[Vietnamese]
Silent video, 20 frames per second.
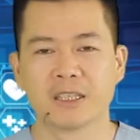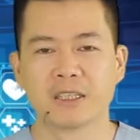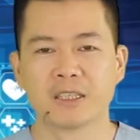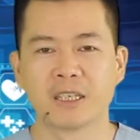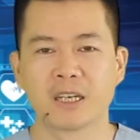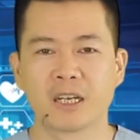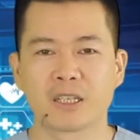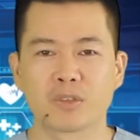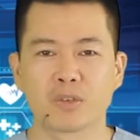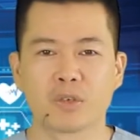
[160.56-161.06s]

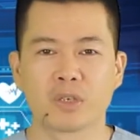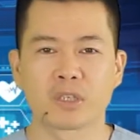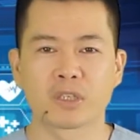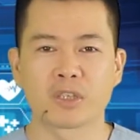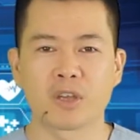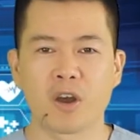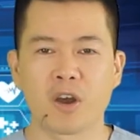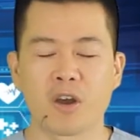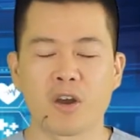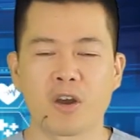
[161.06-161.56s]
như là tuyến
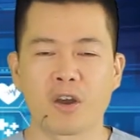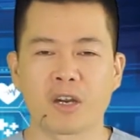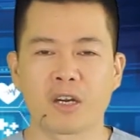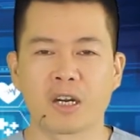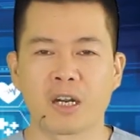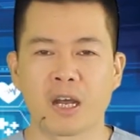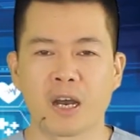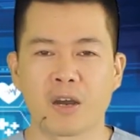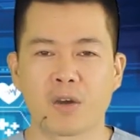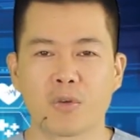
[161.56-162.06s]
liệt to gọi
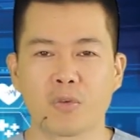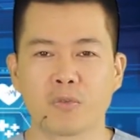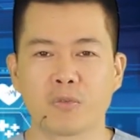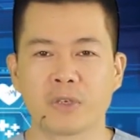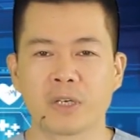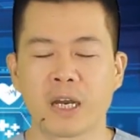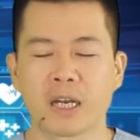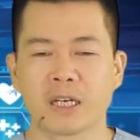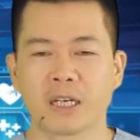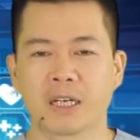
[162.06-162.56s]
là u
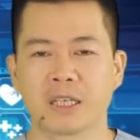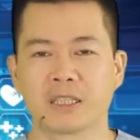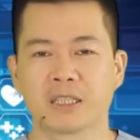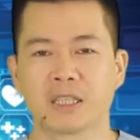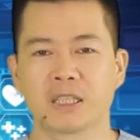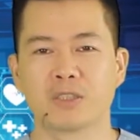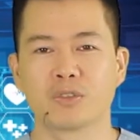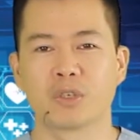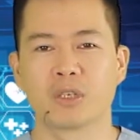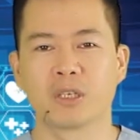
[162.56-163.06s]
phổi đại lành
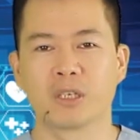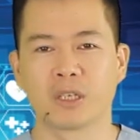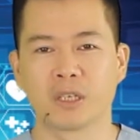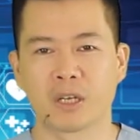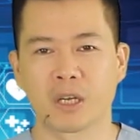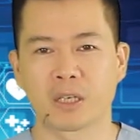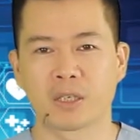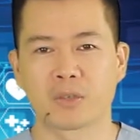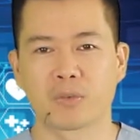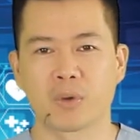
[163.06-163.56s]
tính tuyến
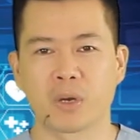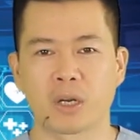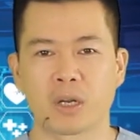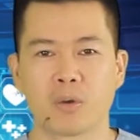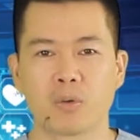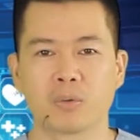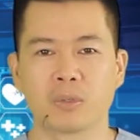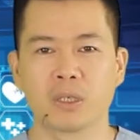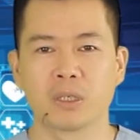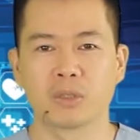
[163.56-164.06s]
liệt hoặc
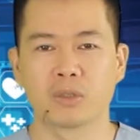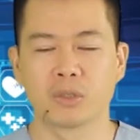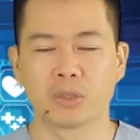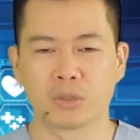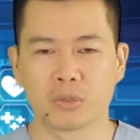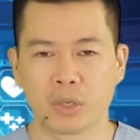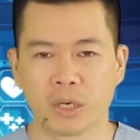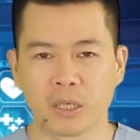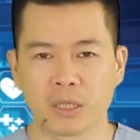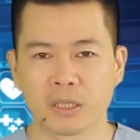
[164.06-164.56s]
là ung thư tuyến
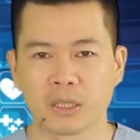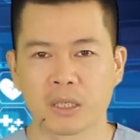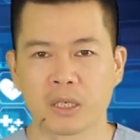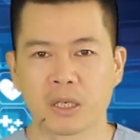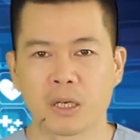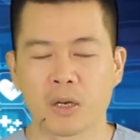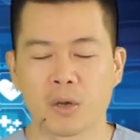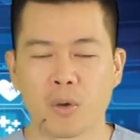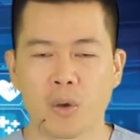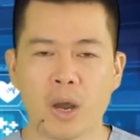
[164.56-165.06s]
liệt tuyến,
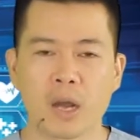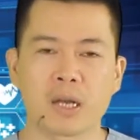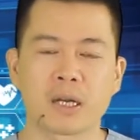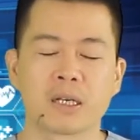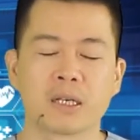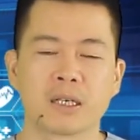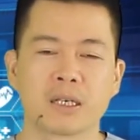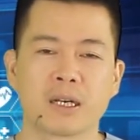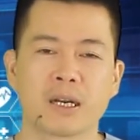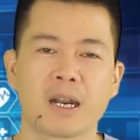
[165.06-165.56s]
hoặc
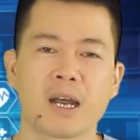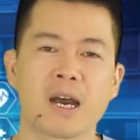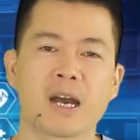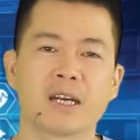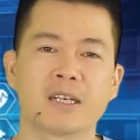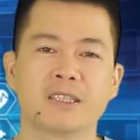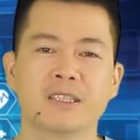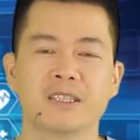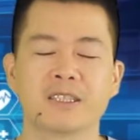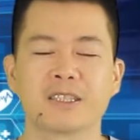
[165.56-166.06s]

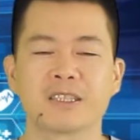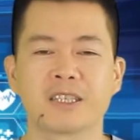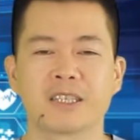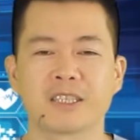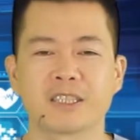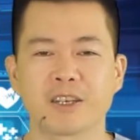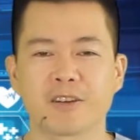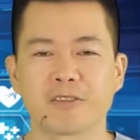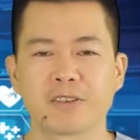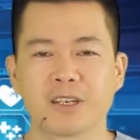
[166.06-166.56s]
là những
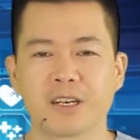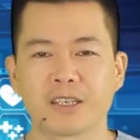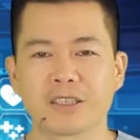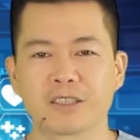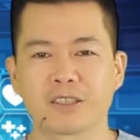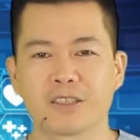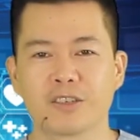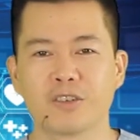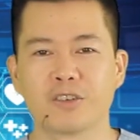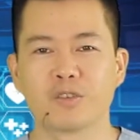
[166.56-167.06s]
cái trọng
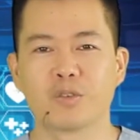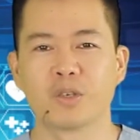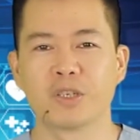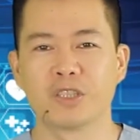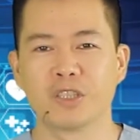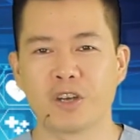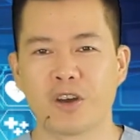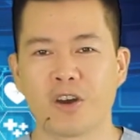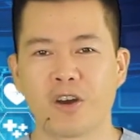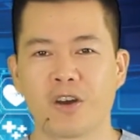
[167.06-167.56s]
lượng tuyến liệt
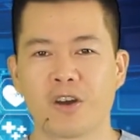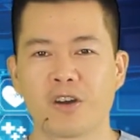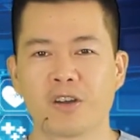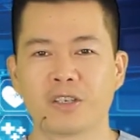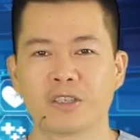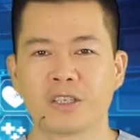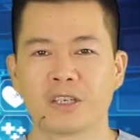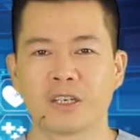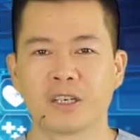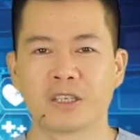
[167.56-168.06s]
tuyến nhỏ
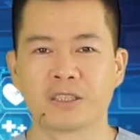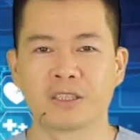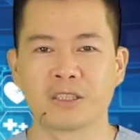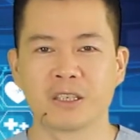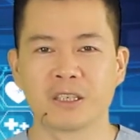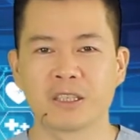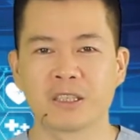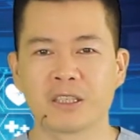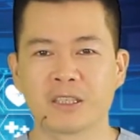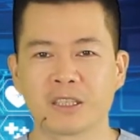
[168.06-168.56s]

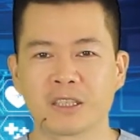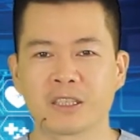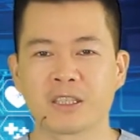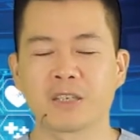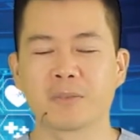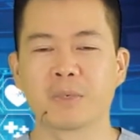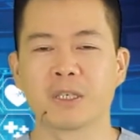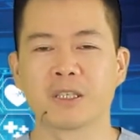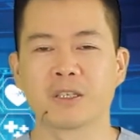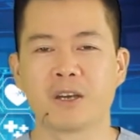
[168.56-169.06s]
dưới
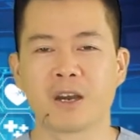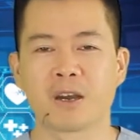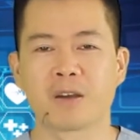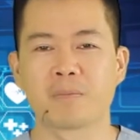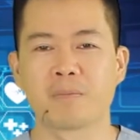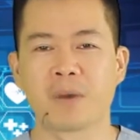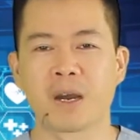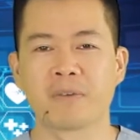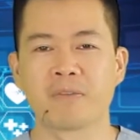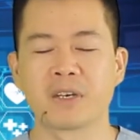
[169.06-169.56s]
kích thước bình
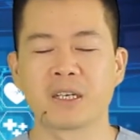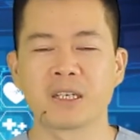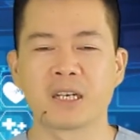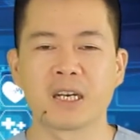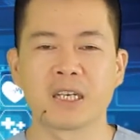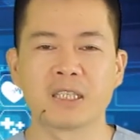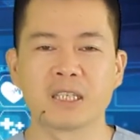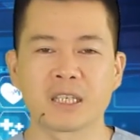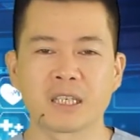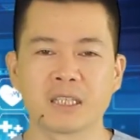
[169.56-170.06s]
thường mà
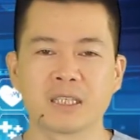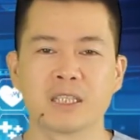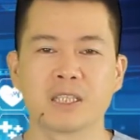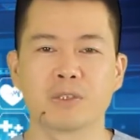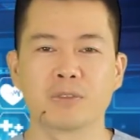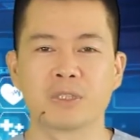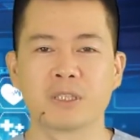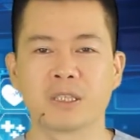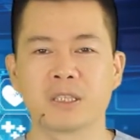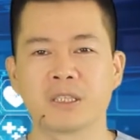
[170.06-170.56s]
vẫn gây ra cái
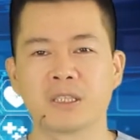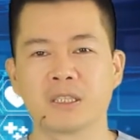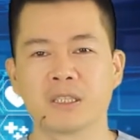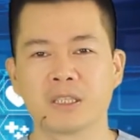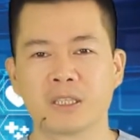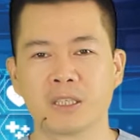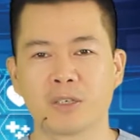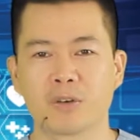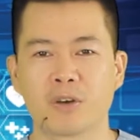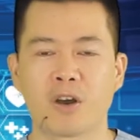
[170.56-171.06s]
triệu chứng
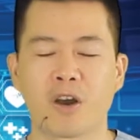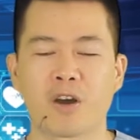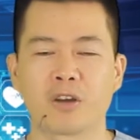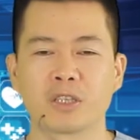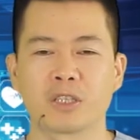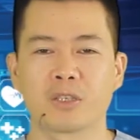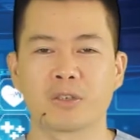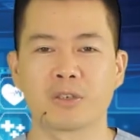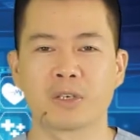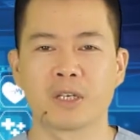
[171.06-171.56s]
tiểu
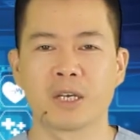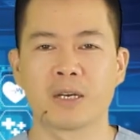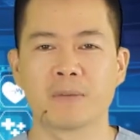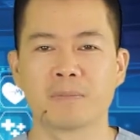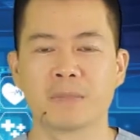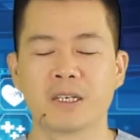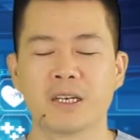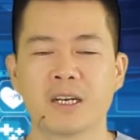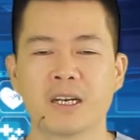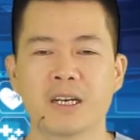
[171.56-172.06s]
khó tiểu
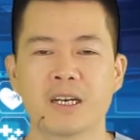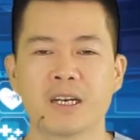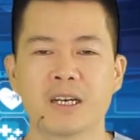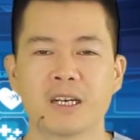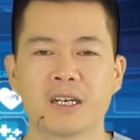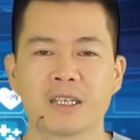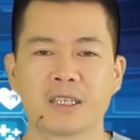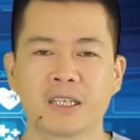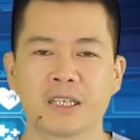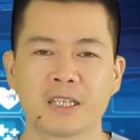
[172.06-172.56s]
đêm
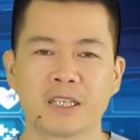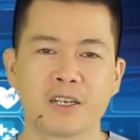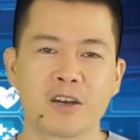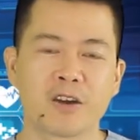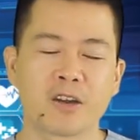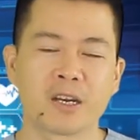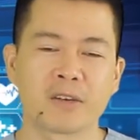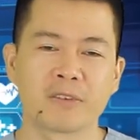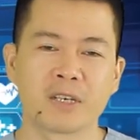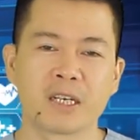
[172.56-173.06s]
thì
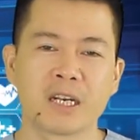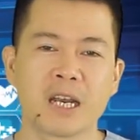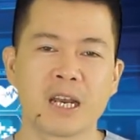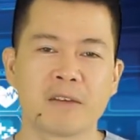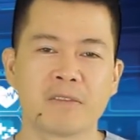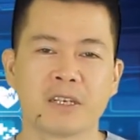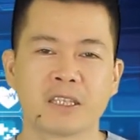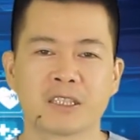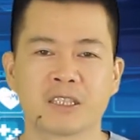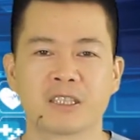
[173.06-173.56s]
đó là vấn
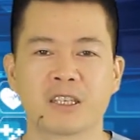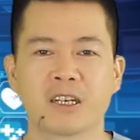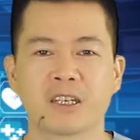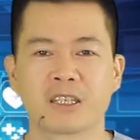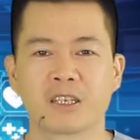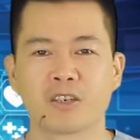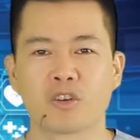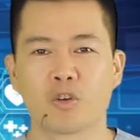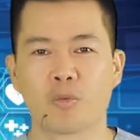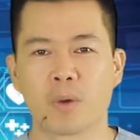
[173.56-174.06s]
đề về
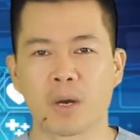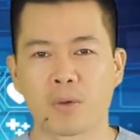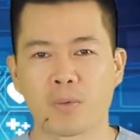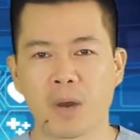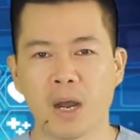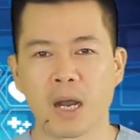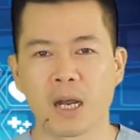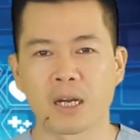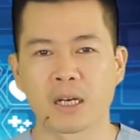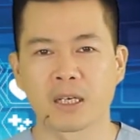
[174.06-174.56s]
xơ cứng cổ
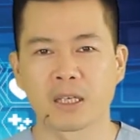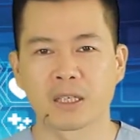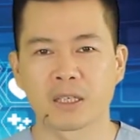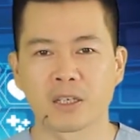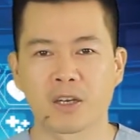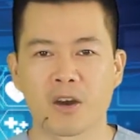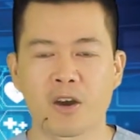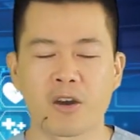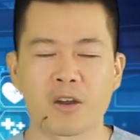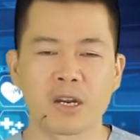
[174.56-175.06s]
bàng quang.
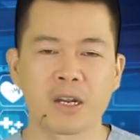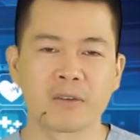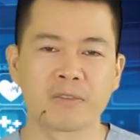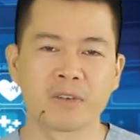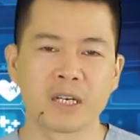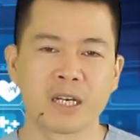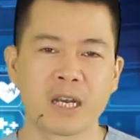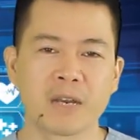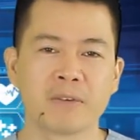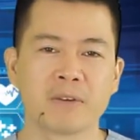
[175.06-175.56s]
Đó là
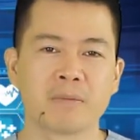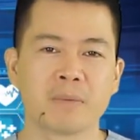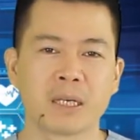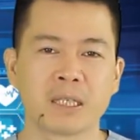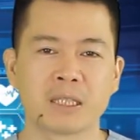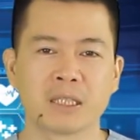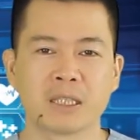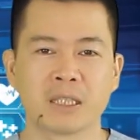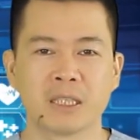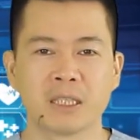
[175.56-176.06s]
vấn đề về
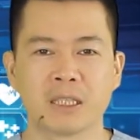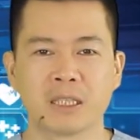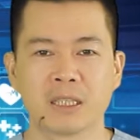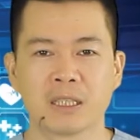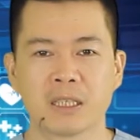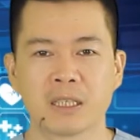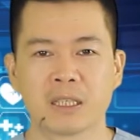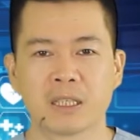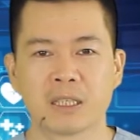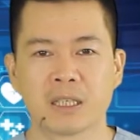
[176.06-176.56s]
bệnh lý
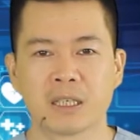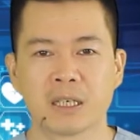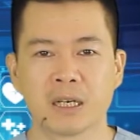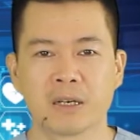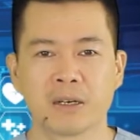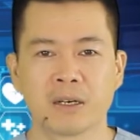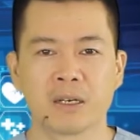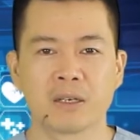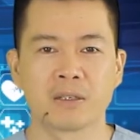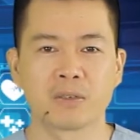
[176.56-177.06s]

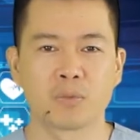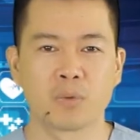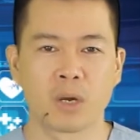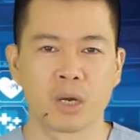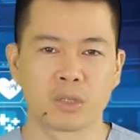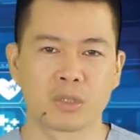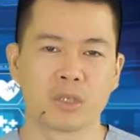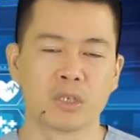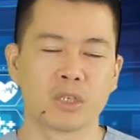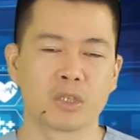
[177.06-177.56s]
uh,
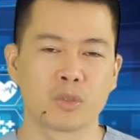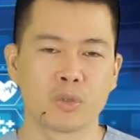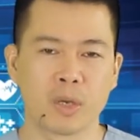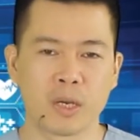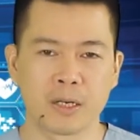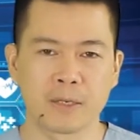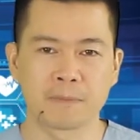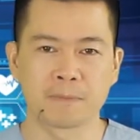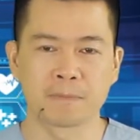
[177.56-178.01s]
của tuyến liệt tuyến.